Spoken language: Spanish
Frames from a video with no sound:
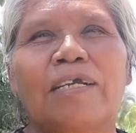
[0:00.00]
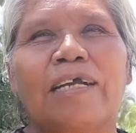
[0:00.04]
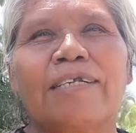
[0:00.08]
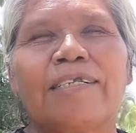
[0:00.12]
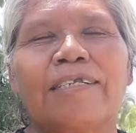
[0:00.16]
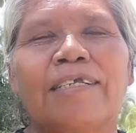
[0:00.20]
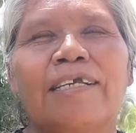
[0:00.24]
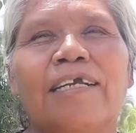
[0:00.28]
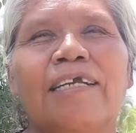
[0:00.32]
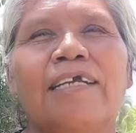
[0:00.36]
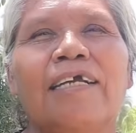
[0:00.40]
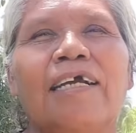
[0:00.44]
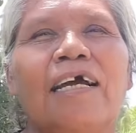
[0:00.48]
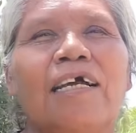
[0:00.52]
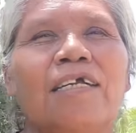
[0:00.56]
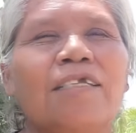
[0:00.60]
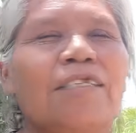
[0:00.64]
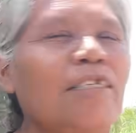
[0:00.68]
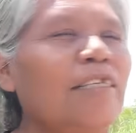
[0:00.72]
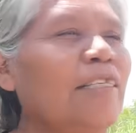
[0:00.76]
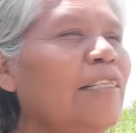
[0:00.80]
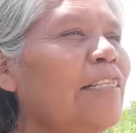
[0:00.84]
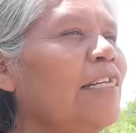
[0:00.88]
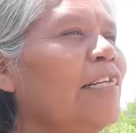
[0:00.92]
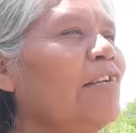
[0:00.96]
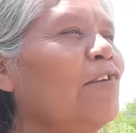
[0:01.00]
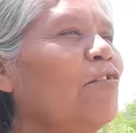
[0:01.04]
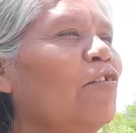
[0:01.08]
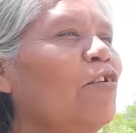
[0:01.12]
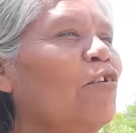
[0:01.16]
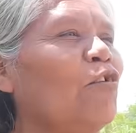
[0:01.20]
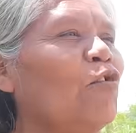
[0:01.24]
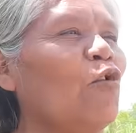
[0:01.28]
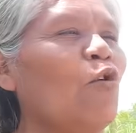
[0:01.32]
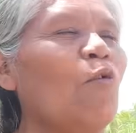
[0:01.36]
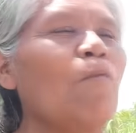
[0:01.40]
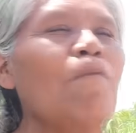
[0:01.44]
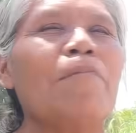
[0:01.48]
así, así dijo
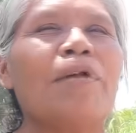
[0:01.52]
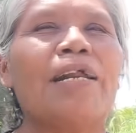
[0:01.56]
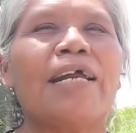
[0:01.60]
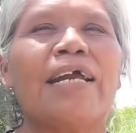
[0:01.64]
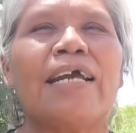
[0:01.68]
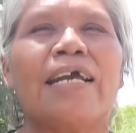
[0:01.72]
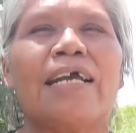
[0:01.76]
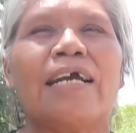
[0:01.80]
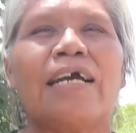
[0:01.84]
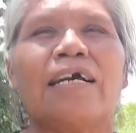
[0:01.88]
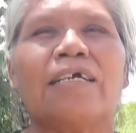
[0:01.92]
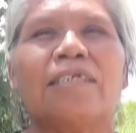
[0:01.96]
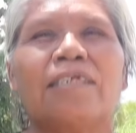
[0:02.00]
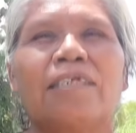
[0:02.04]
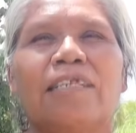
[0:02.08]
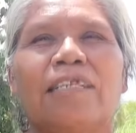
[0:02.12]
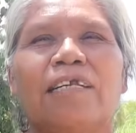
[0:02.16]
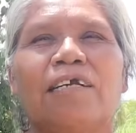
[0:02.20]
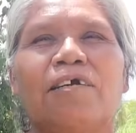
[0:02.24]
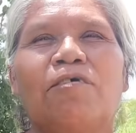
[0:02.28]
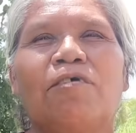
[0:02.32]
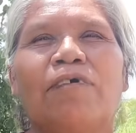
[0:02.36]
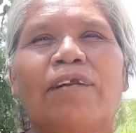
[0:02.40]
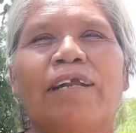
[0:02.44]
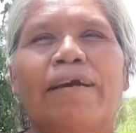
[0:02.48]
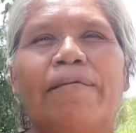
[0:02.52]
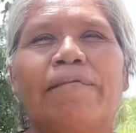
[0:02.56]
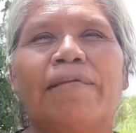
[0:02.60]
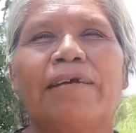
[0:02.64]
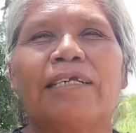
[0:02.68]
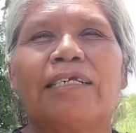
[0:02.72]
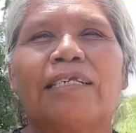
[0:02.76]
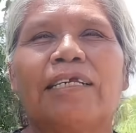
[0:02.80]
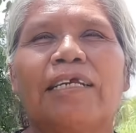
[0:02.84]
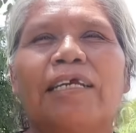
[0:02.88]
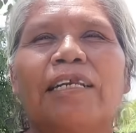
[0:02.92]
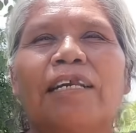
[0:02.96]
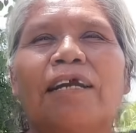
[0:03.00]
el hombre, así dijo la
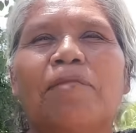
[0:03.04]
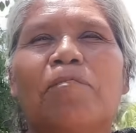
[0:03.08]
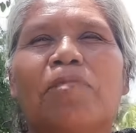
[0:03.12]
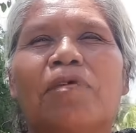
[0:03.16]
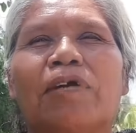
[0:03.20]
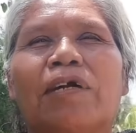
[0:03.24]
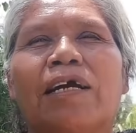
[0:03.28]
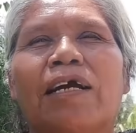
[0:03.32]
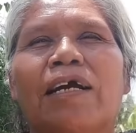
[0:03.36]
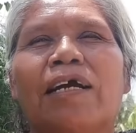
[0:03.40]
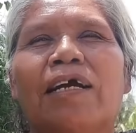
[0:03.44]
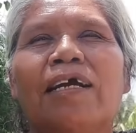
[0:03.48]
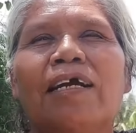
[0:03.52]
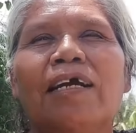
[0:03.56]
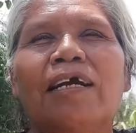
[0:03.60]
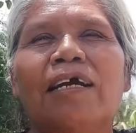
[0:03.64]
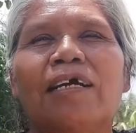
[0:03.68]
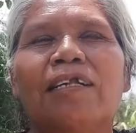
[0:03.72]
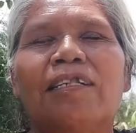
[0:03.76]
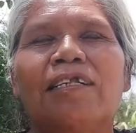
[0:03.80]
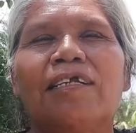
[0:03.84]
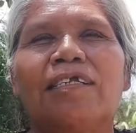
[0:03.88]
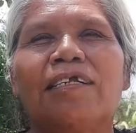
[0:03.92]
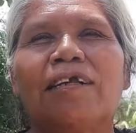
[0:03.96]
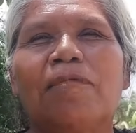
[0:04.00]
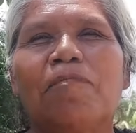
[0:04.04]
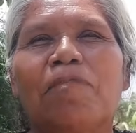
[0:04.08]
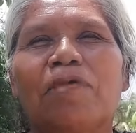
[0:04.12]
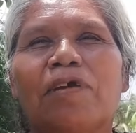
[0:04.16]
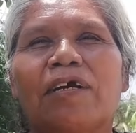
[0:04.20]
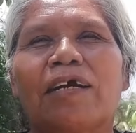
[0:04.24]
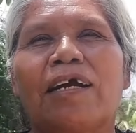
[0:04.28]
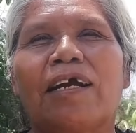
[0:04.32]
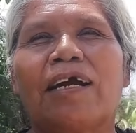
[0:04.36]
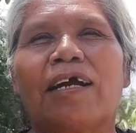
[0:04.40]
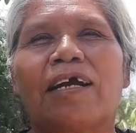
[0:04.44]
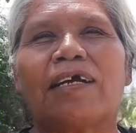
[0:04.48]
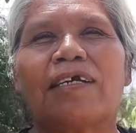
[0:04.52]
vecina, porque dice
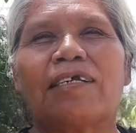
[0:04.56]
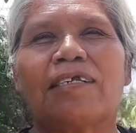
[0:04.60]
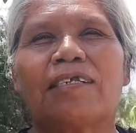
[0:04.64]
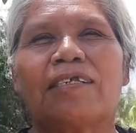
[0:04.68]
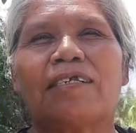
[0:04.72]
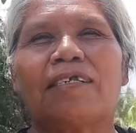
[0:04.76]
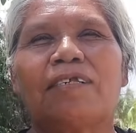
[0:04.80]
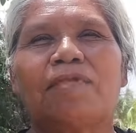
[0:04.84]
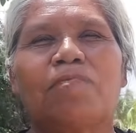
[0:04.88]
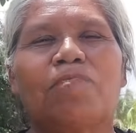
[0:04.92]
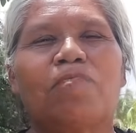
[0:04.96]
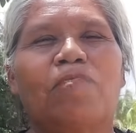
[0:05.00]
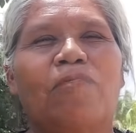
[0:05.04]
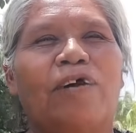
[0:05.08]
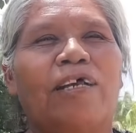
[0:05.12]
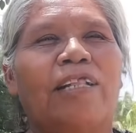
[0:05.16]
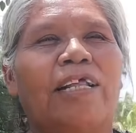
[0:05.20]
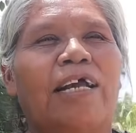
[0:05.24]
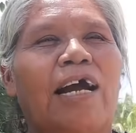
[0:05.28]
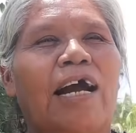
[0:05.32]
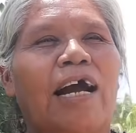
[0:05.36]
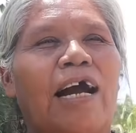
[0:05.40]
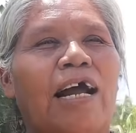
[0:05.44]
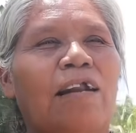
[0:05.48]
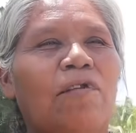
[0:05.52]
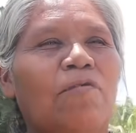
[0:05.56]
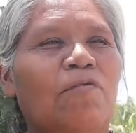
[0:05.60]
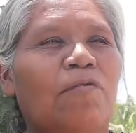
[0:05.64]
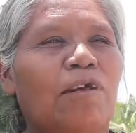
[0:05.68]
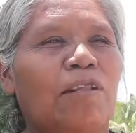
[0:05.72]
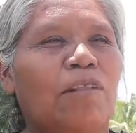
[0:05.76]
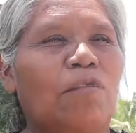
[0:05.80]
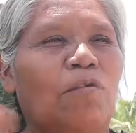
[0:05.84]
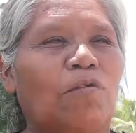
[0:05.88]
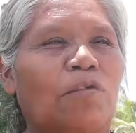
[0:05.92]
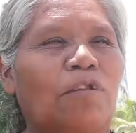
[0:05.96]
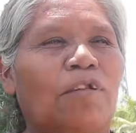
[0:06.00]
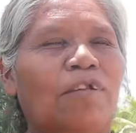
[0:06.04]
porque es puede algo,
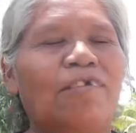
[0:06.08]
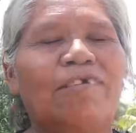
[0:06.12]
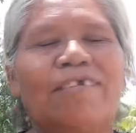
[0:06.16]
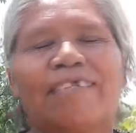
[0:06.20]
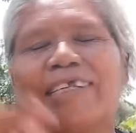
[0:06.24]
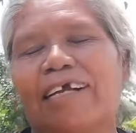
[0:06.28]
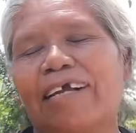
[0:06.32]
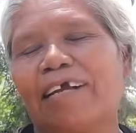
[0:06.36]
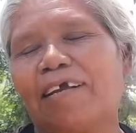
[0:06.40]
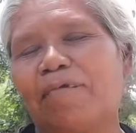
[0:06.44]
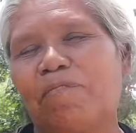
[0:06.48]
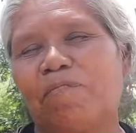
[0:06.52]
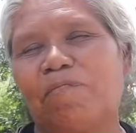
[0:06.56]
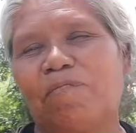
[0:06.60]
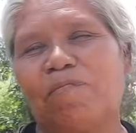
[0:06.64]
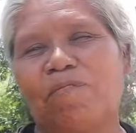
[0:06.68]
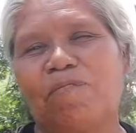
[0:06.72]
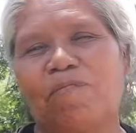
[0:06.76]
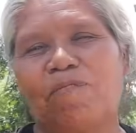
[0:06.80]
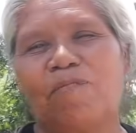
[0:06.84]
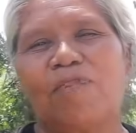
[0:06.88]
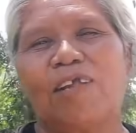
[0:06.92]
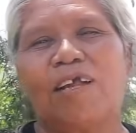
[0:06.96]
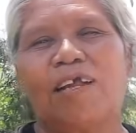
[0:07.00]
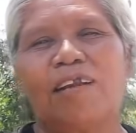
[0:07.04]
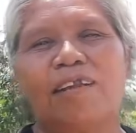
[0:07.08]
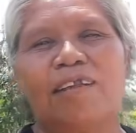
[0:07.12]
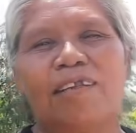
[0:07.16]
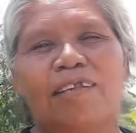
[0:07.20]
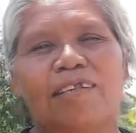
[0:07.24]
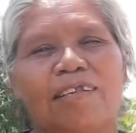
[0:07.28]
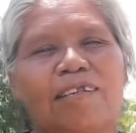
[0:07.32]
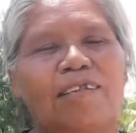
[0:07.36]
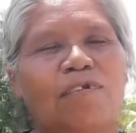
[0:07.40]
es doctor, no sé qué tiene,